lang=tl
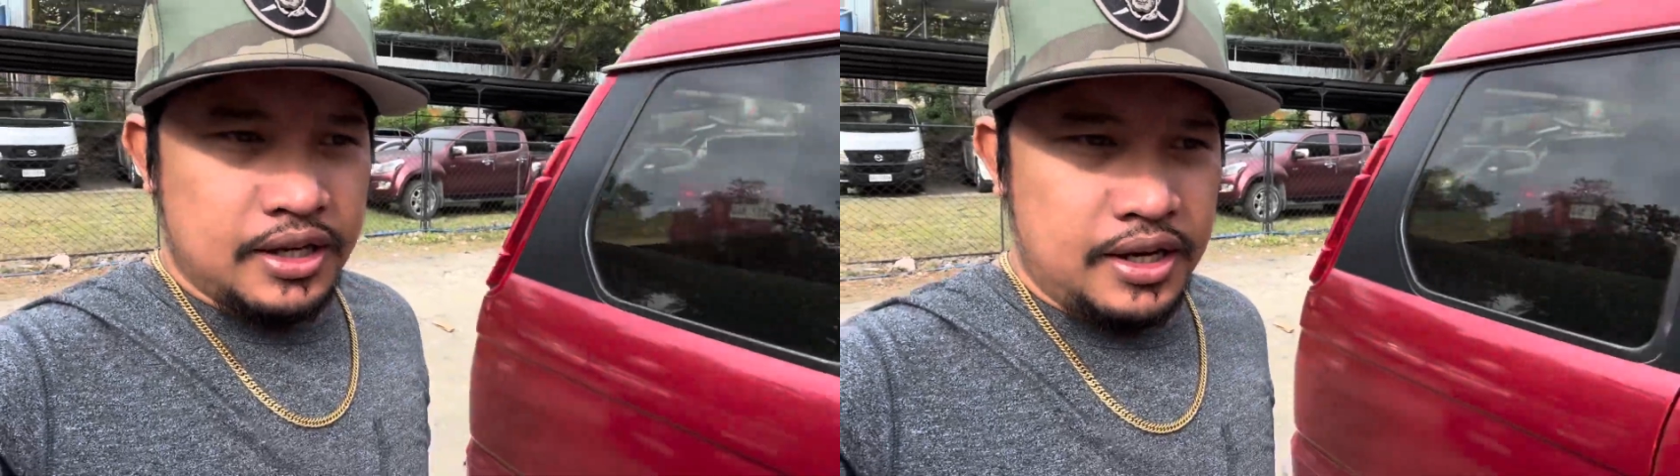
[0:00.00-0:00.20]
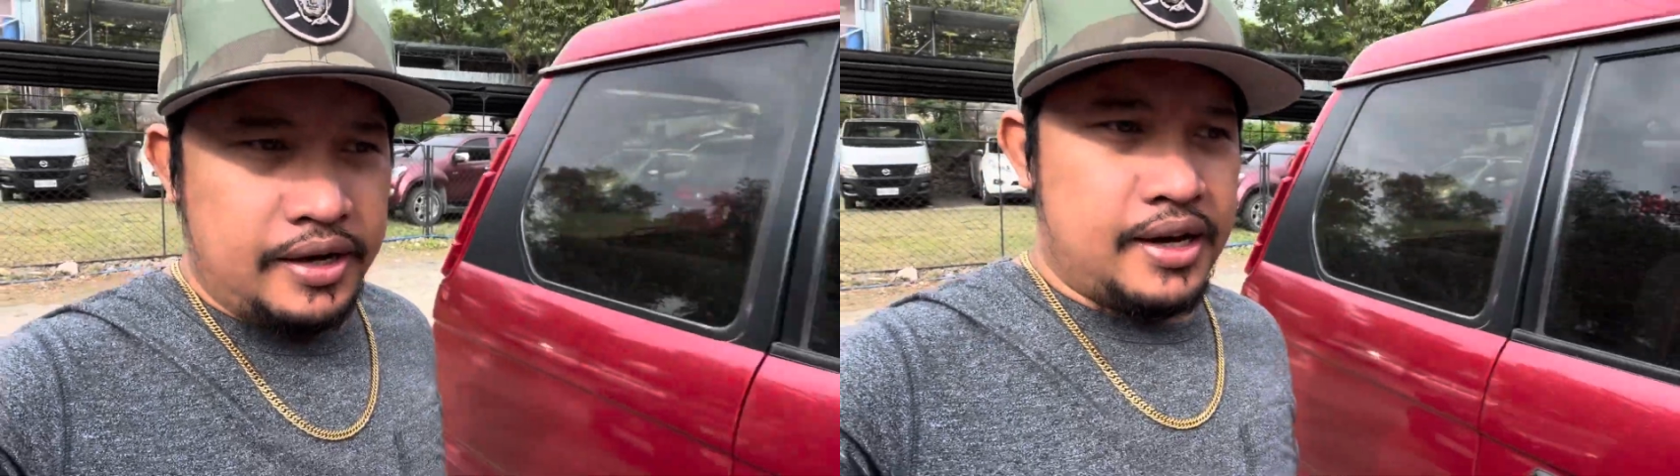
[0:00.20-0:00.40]

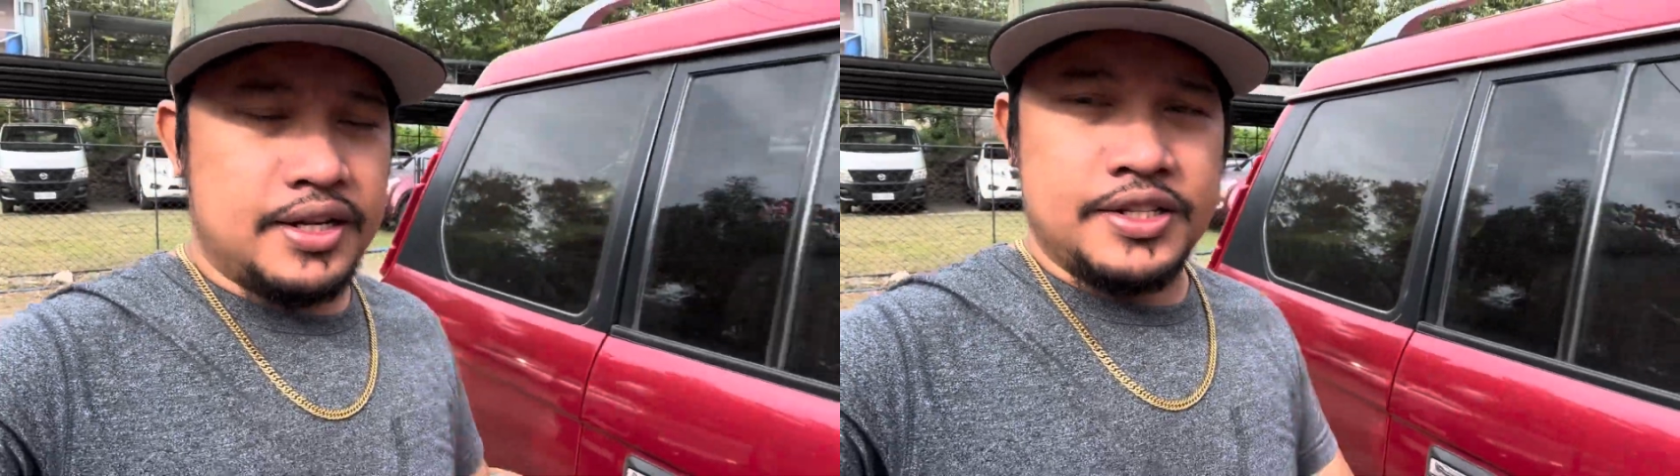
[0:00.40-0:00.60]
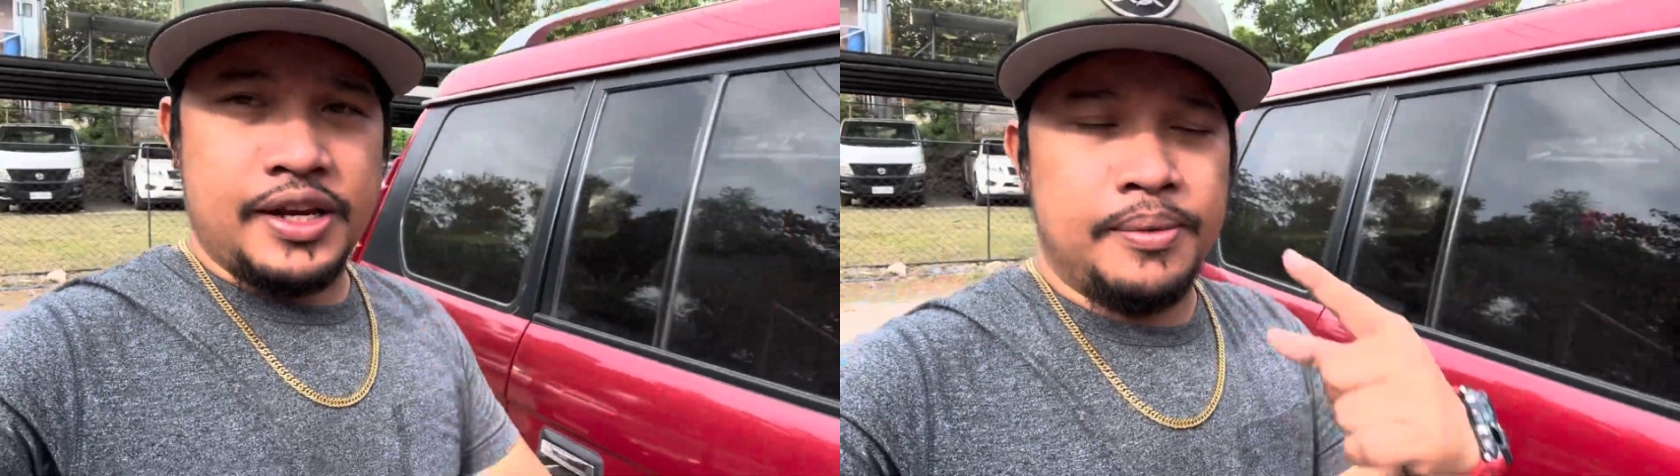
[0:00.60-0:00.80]
uh,
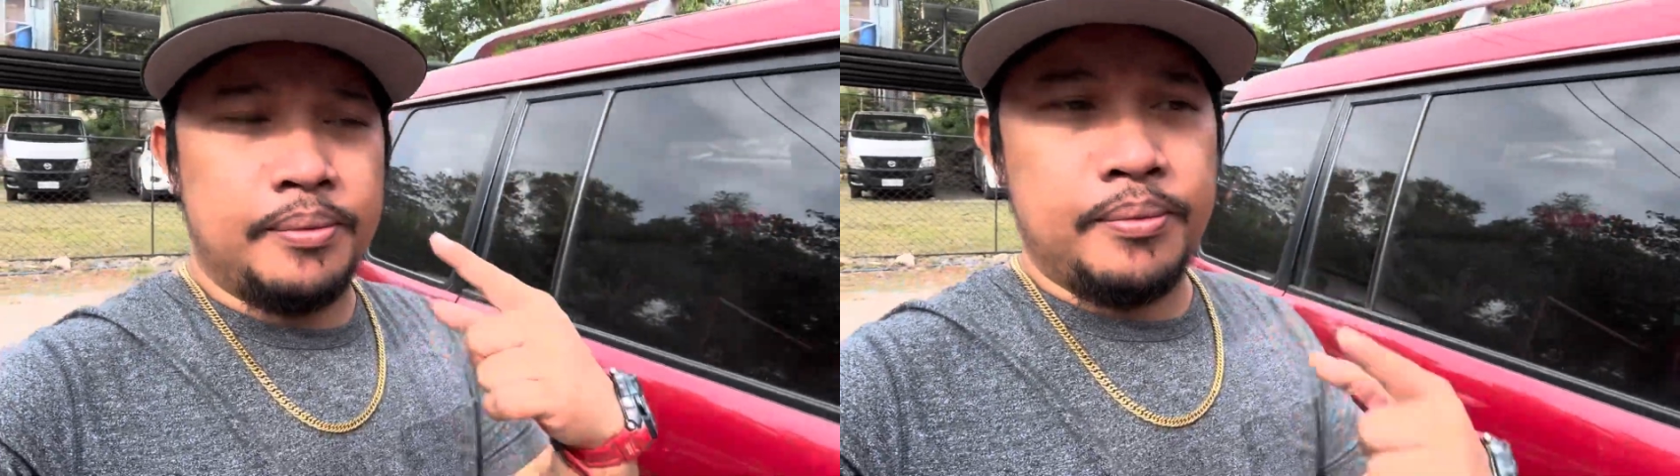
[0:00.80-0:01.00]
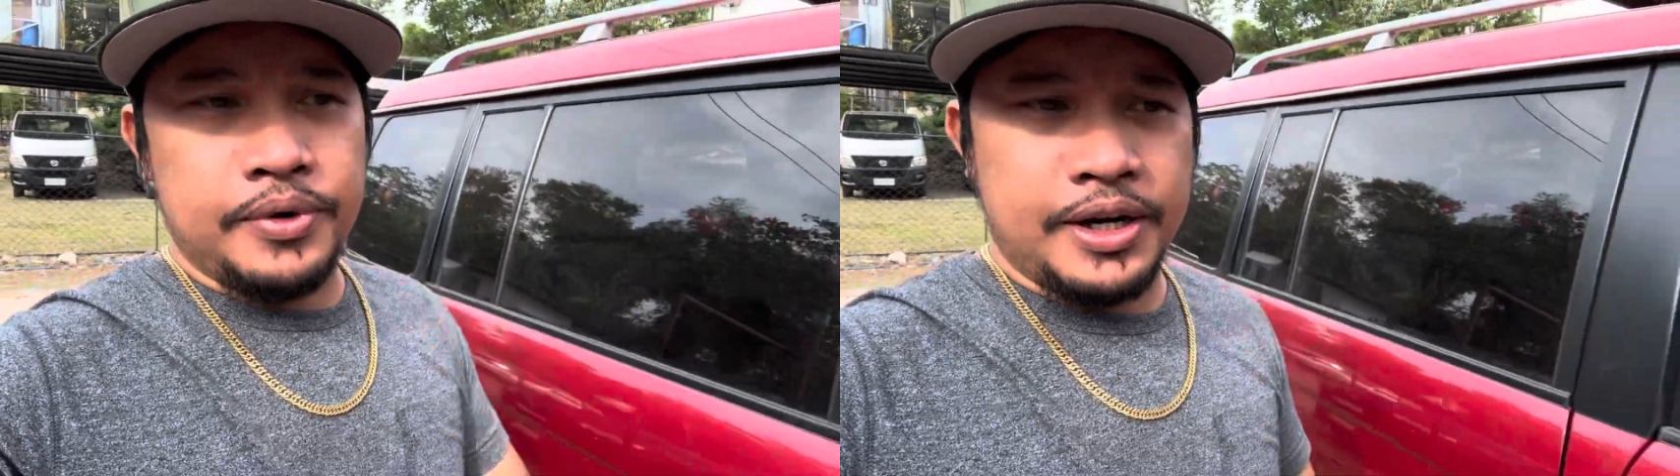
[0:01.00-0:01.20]

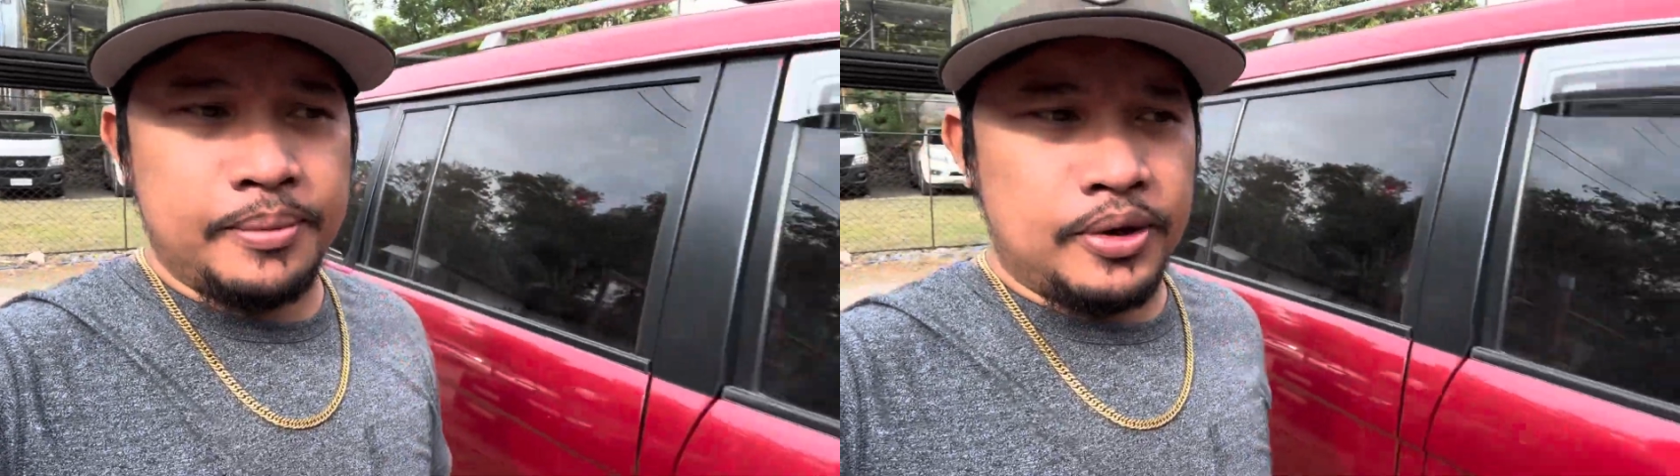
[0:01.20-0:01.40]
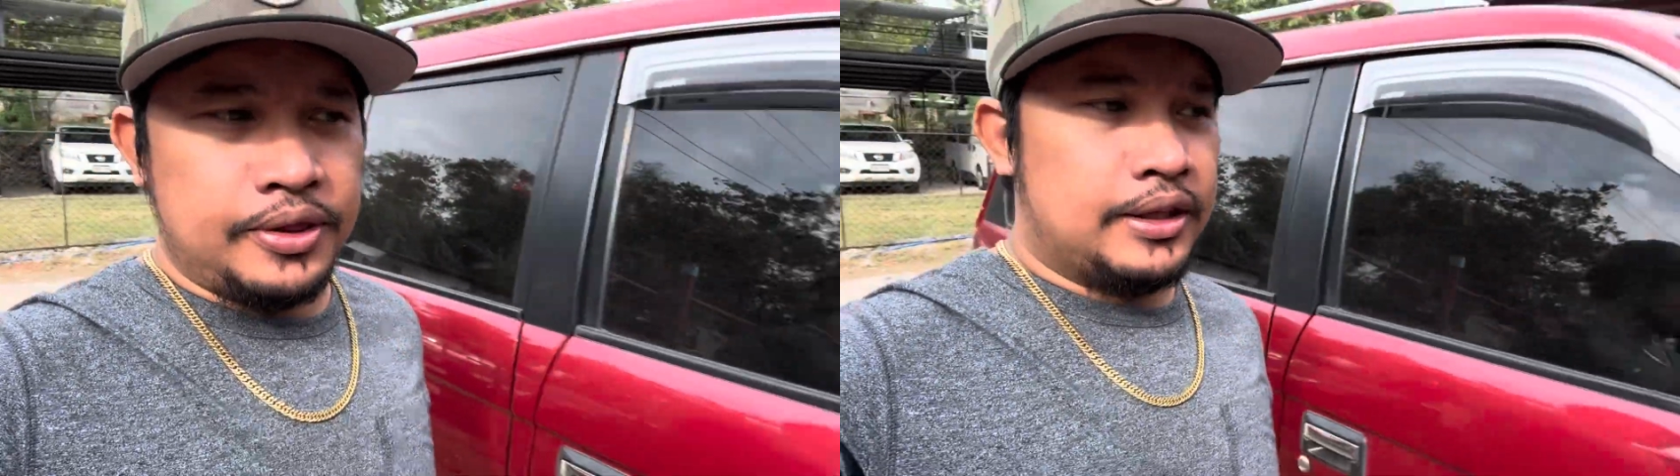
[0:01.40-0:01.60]
same year
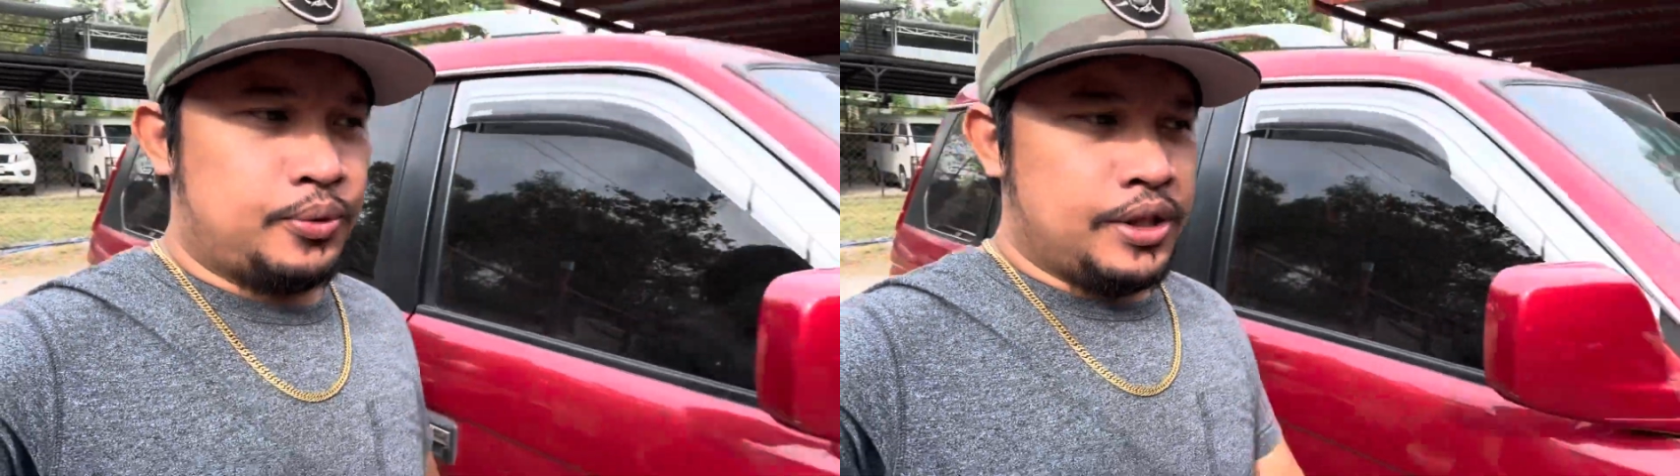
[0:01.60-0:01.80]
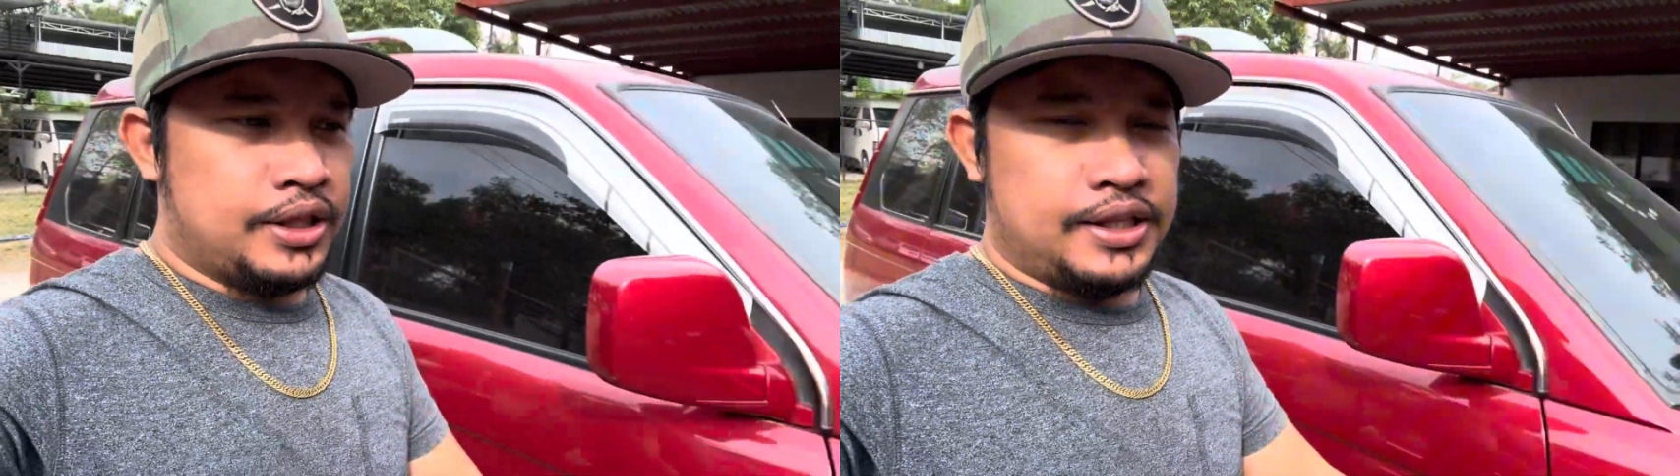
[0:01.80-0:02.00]
model
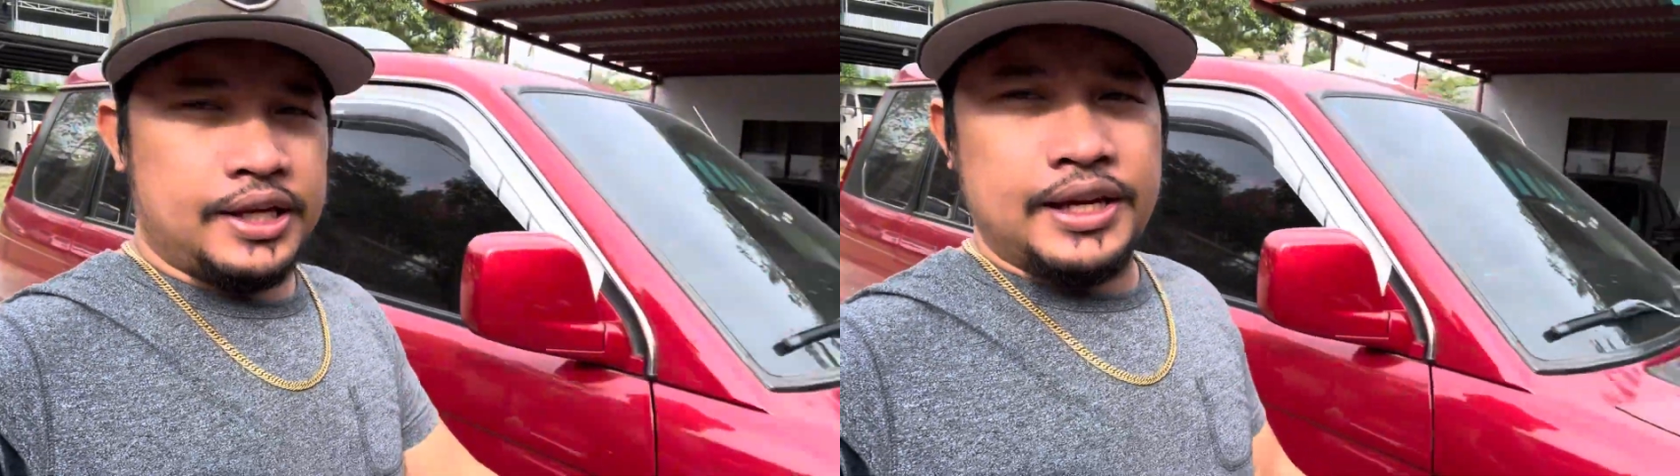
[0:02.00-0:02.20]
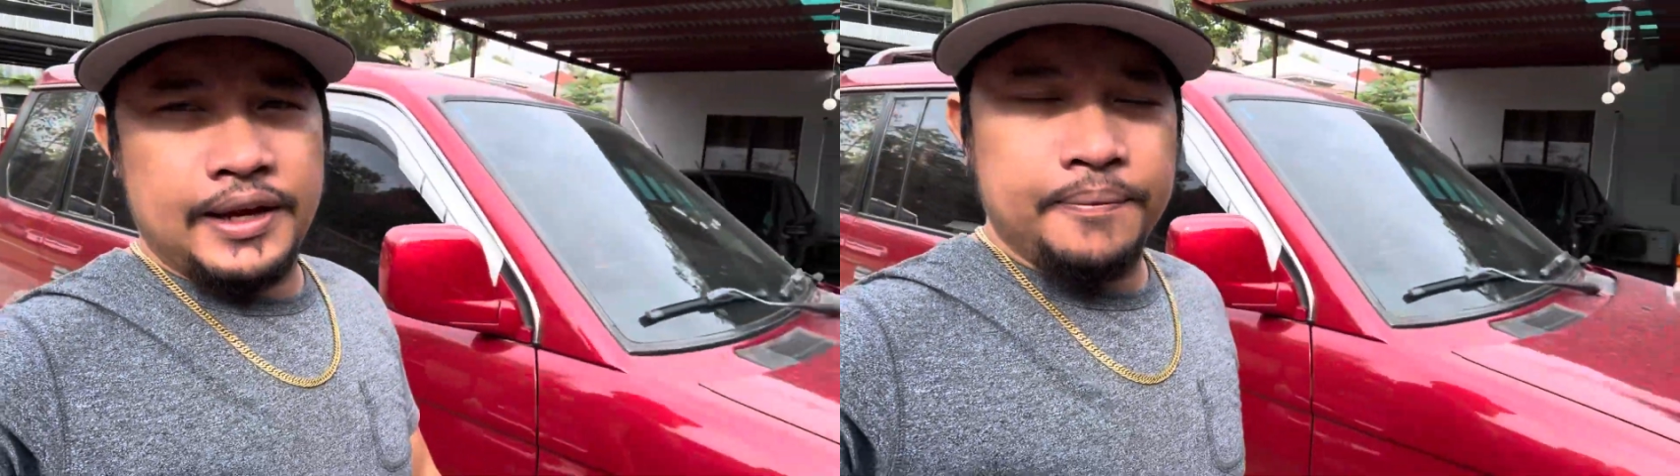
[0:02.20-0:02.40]

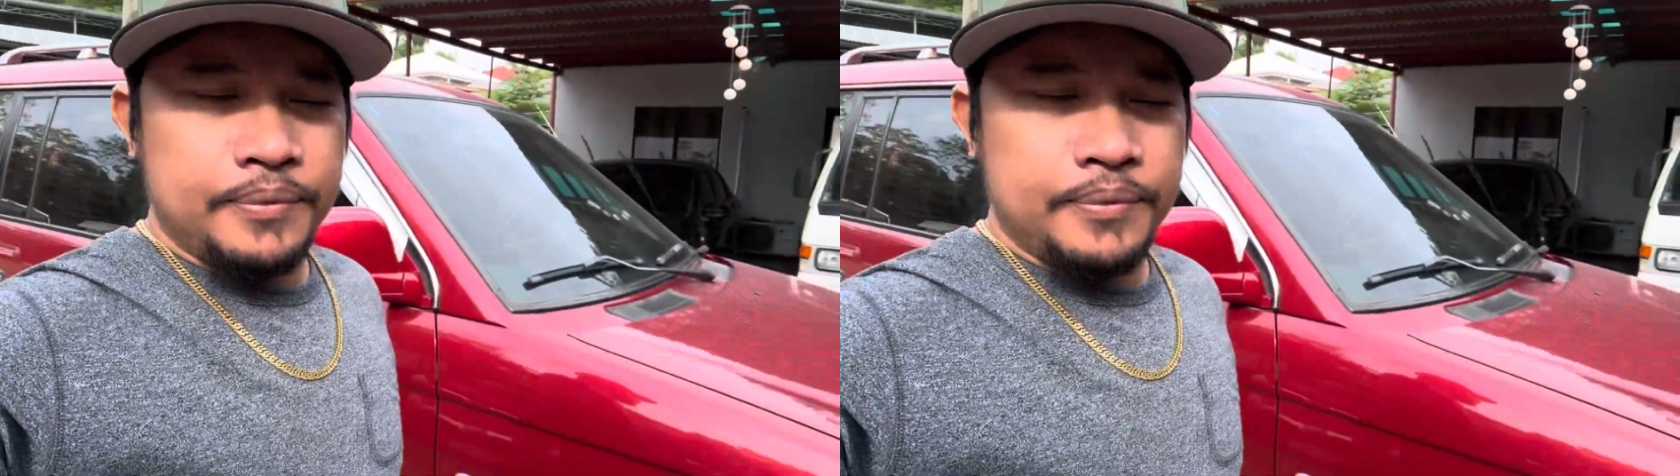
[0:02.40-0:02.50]
2023